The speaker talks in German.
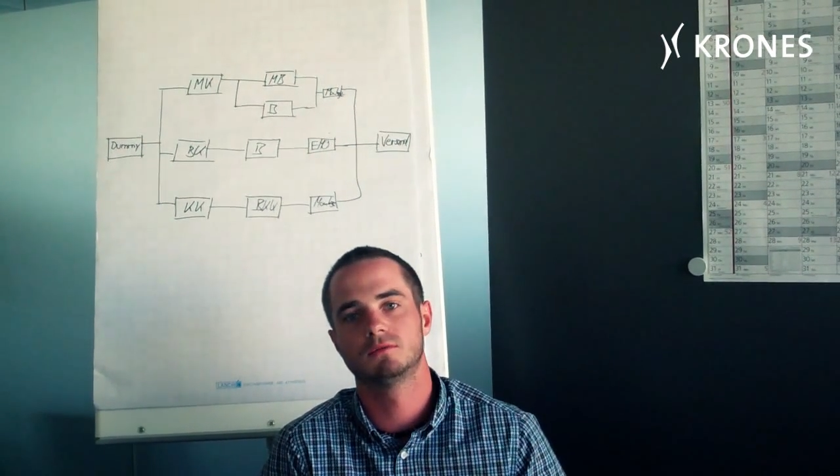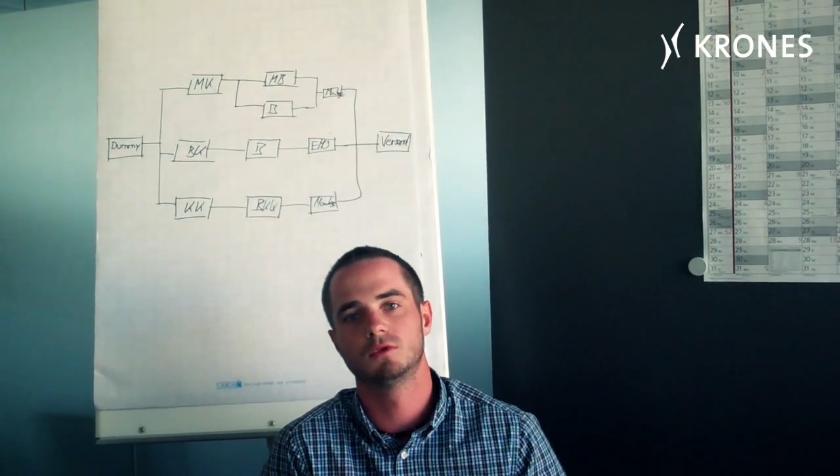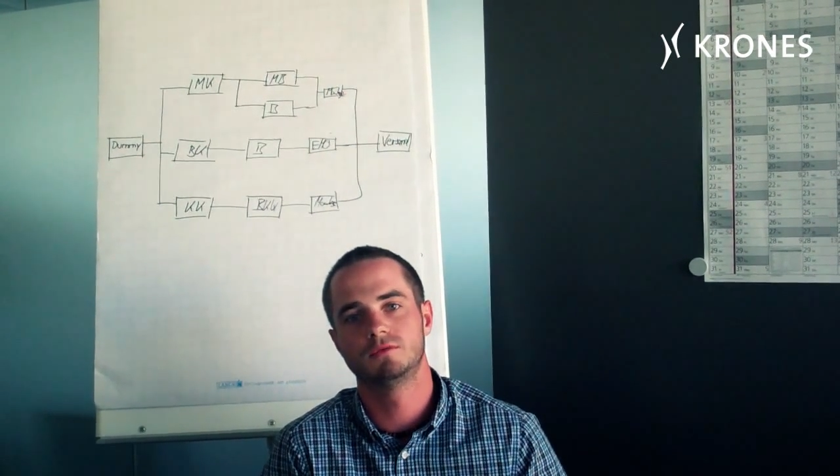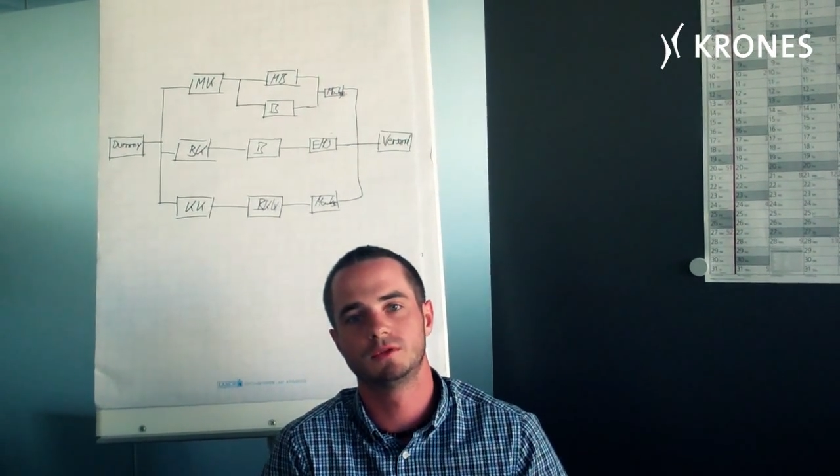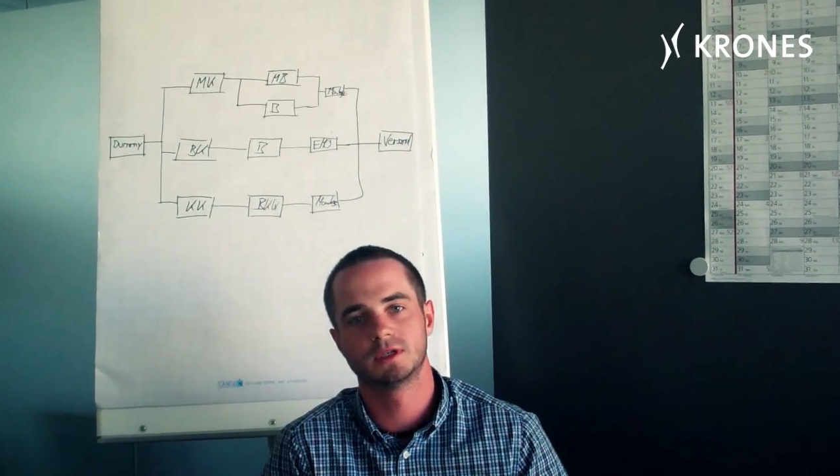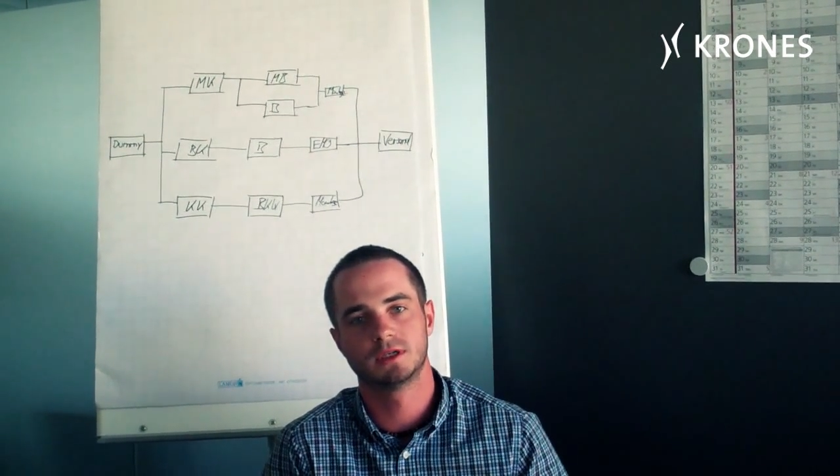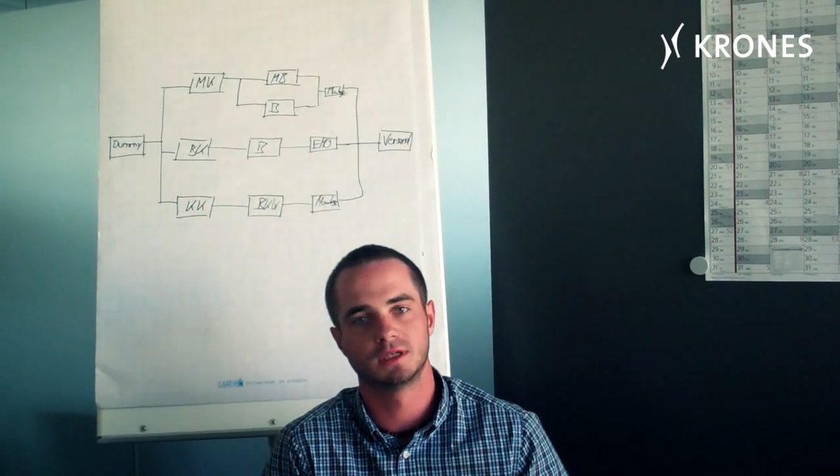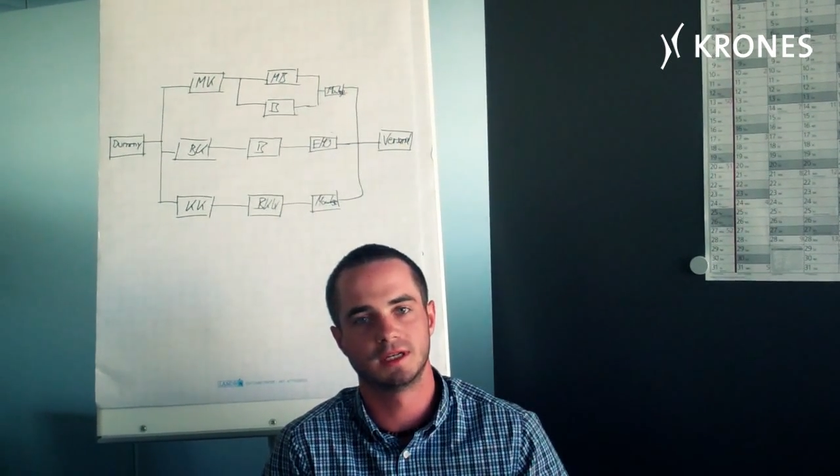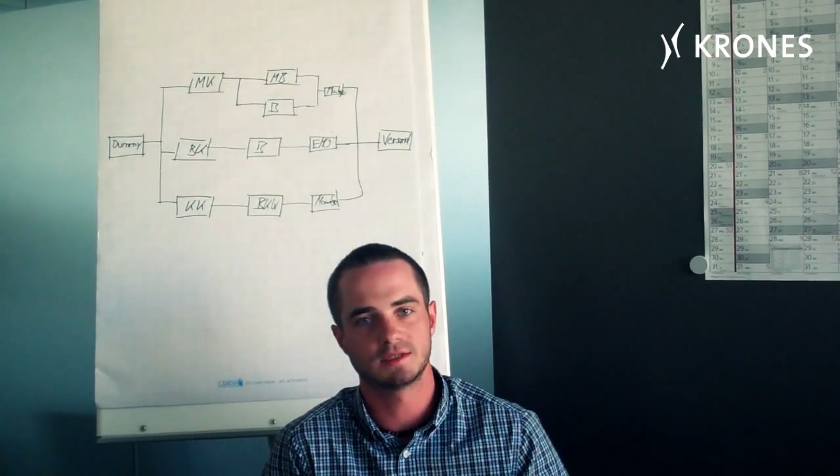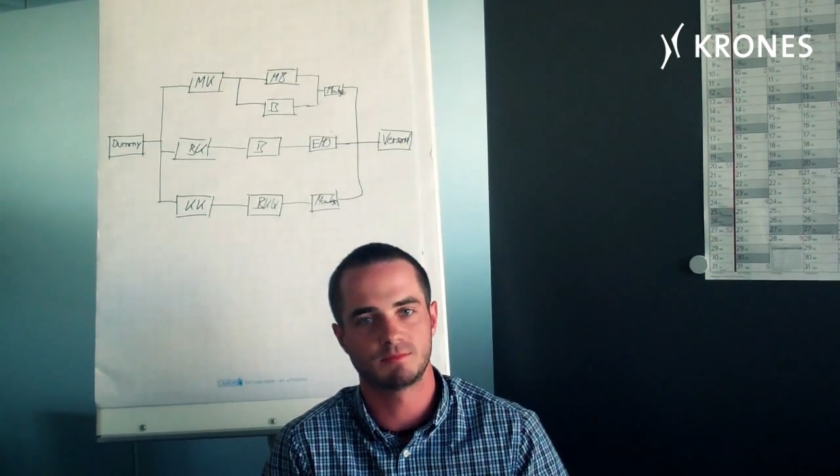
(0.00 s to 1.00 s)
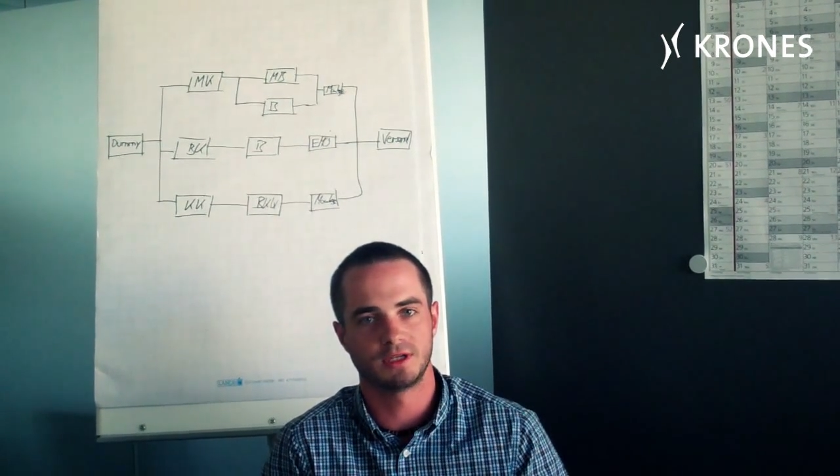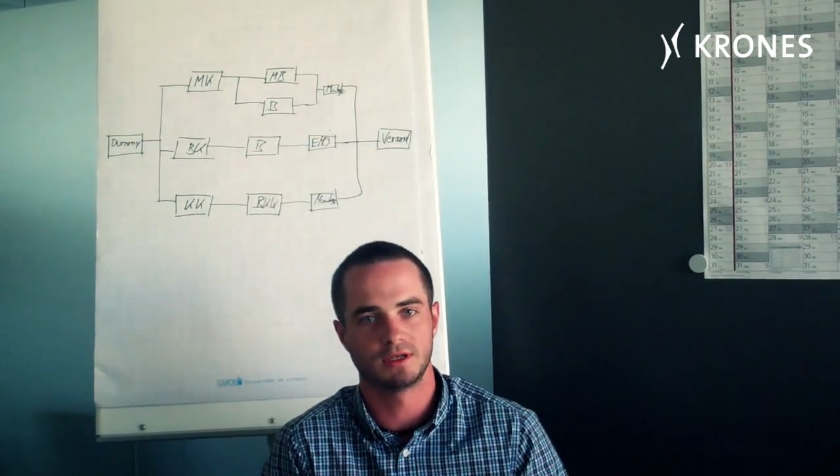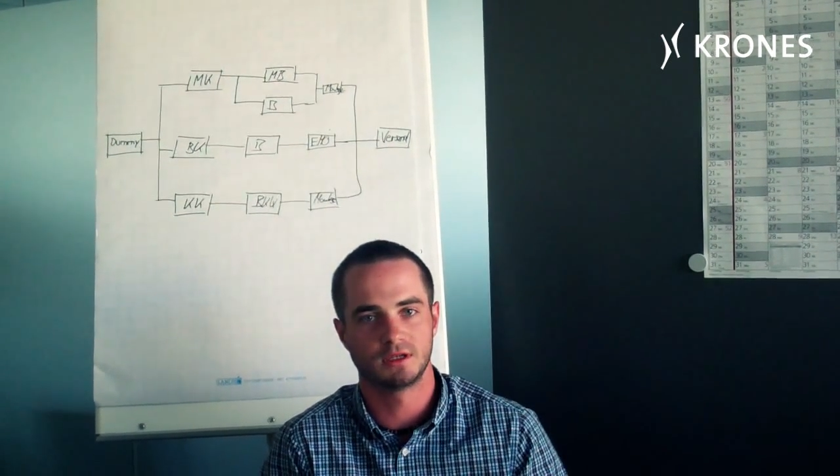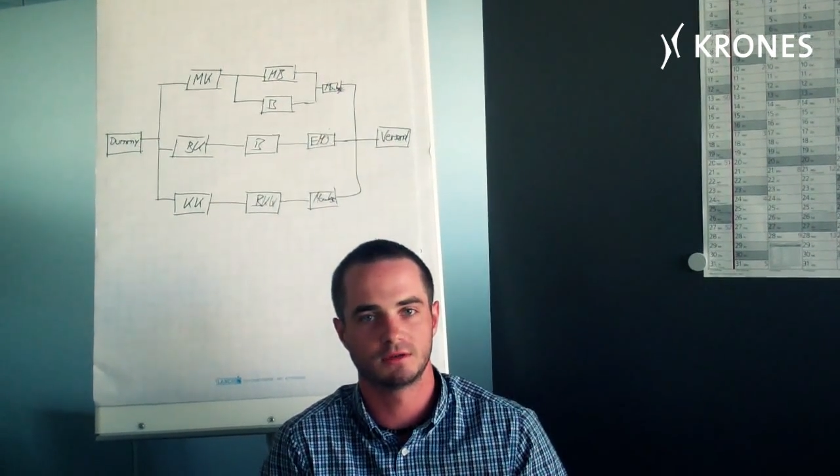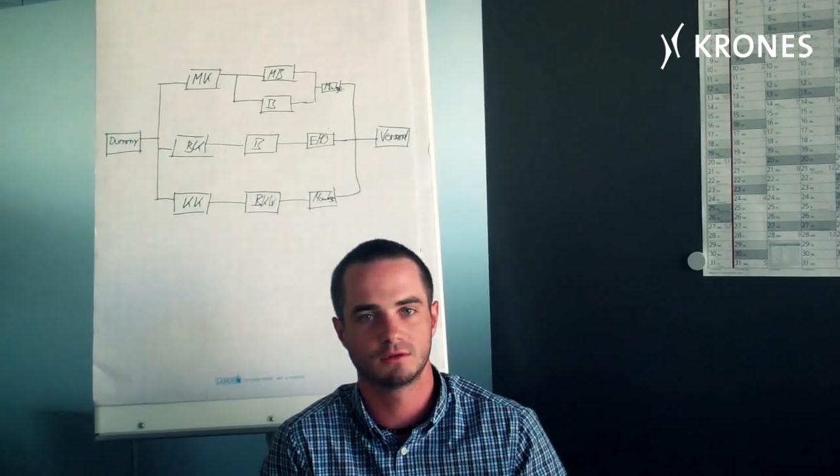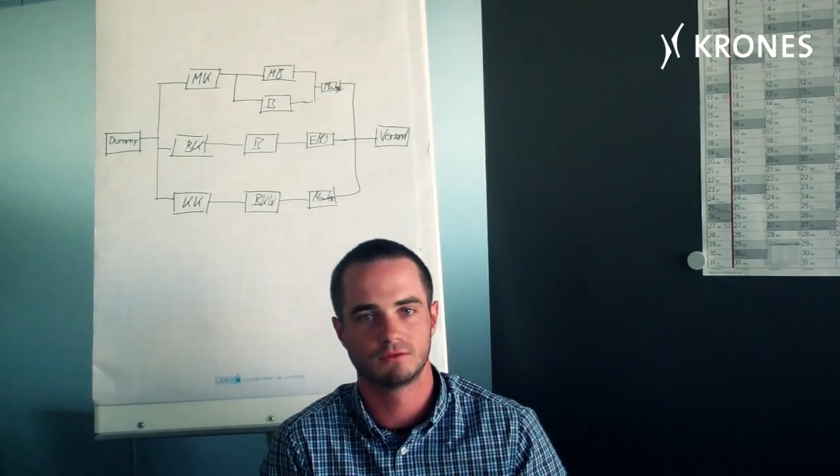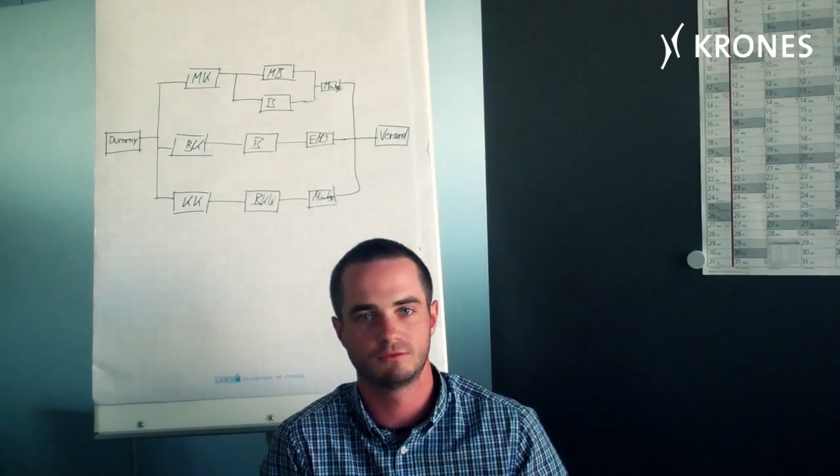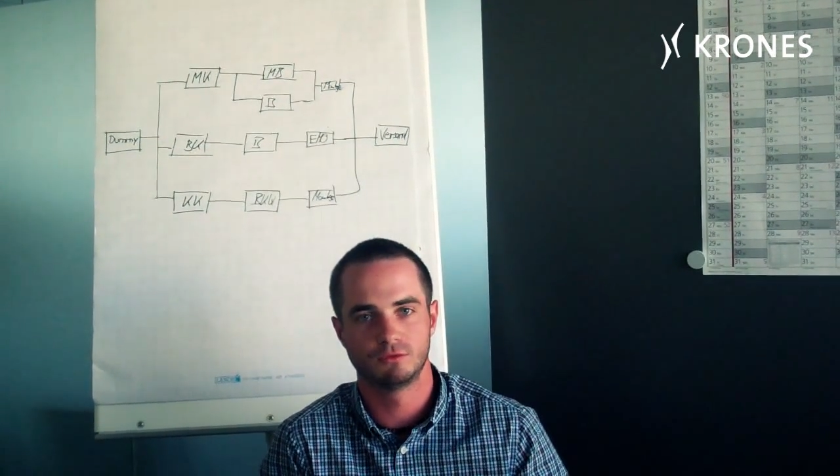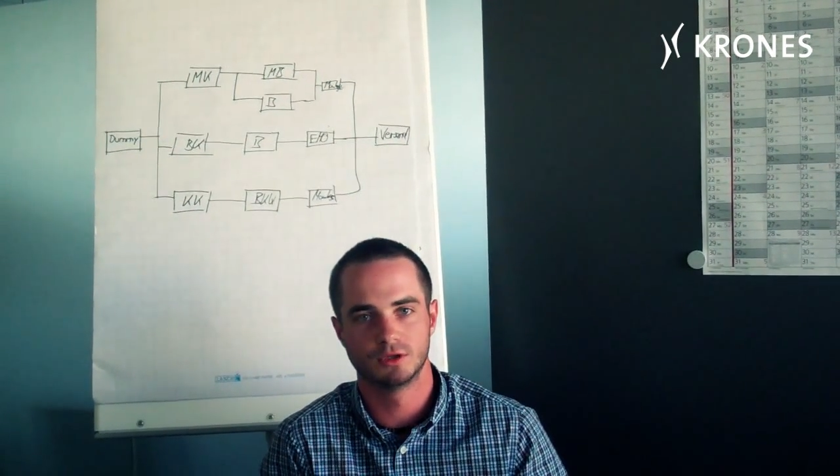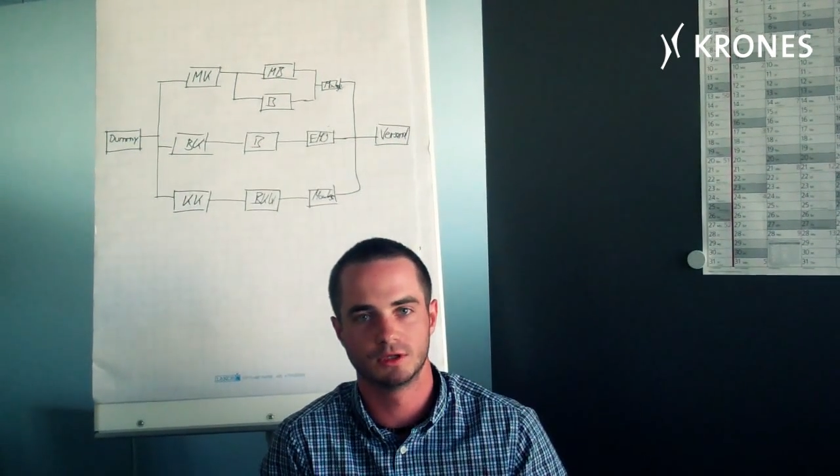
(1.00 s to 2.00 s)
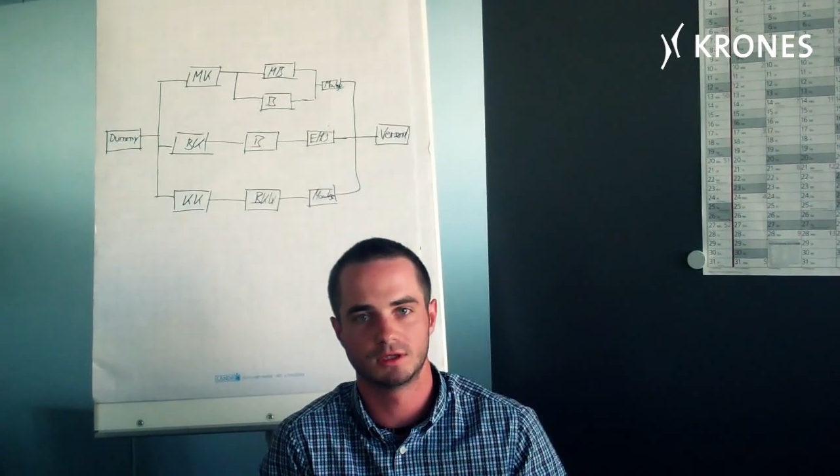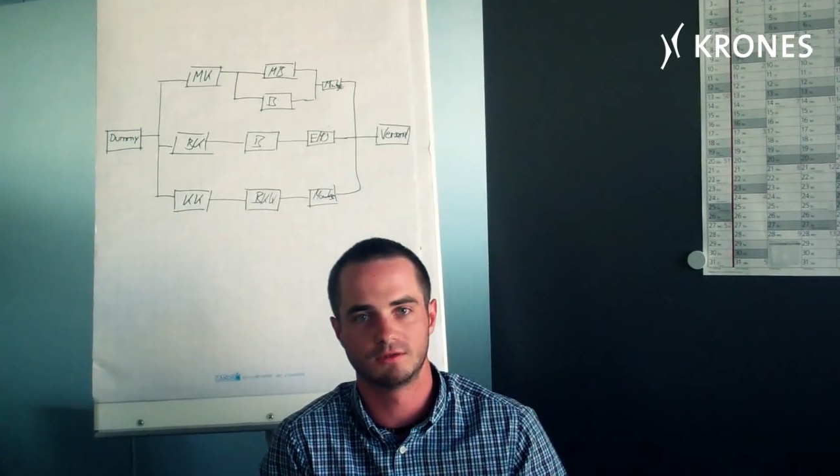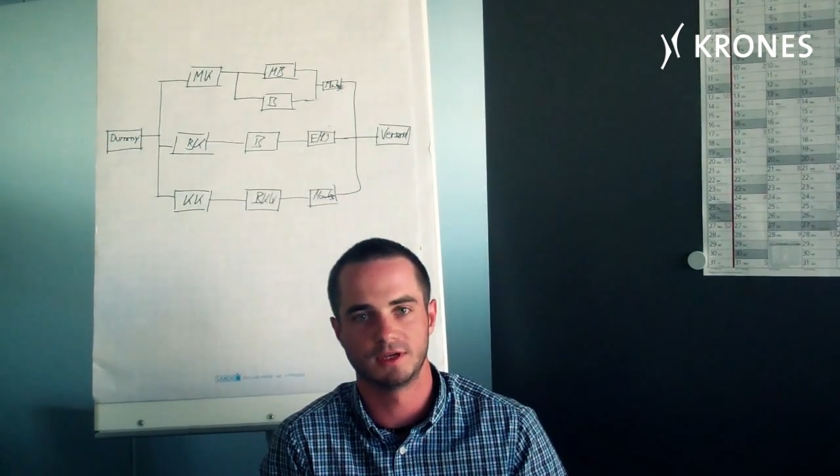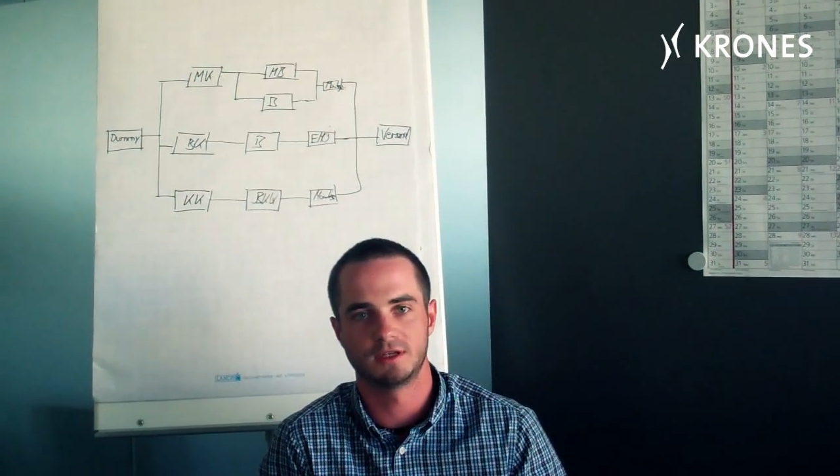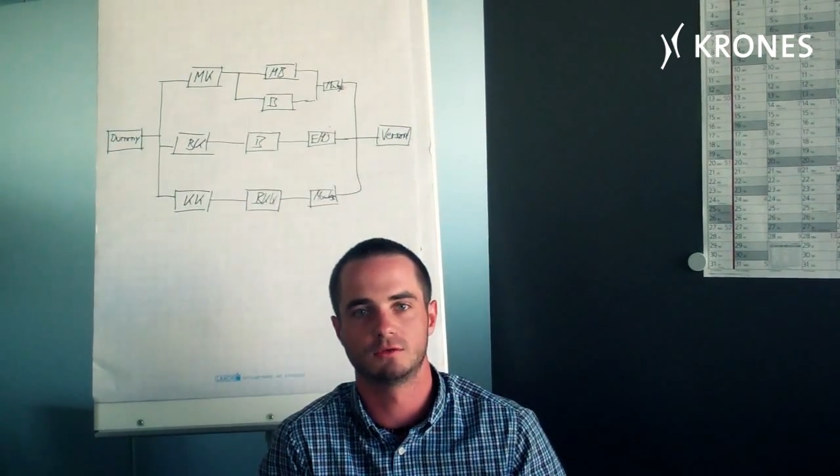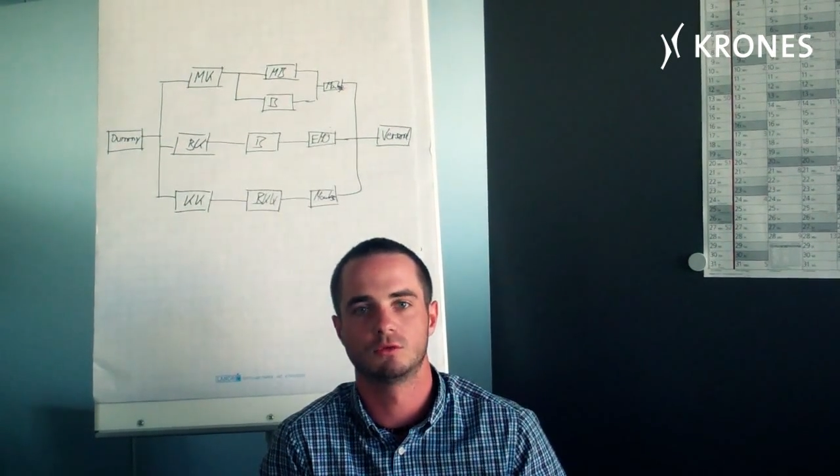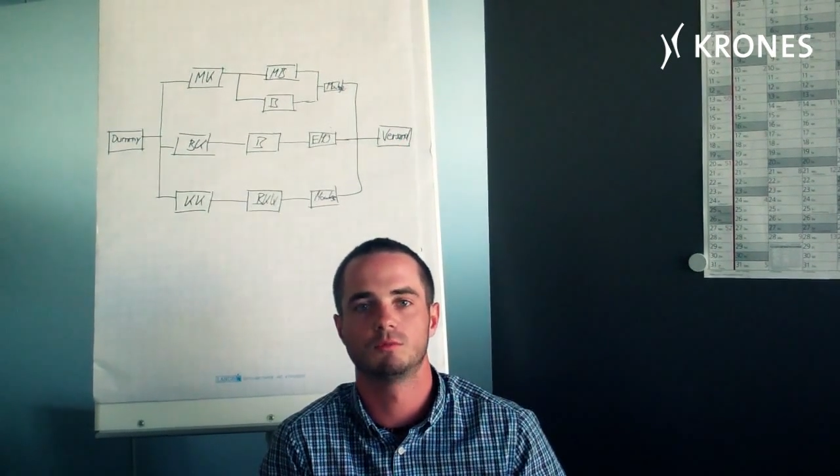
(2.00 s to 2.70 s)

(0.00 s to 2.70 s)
wo wir die Netzpläne für die Fertigung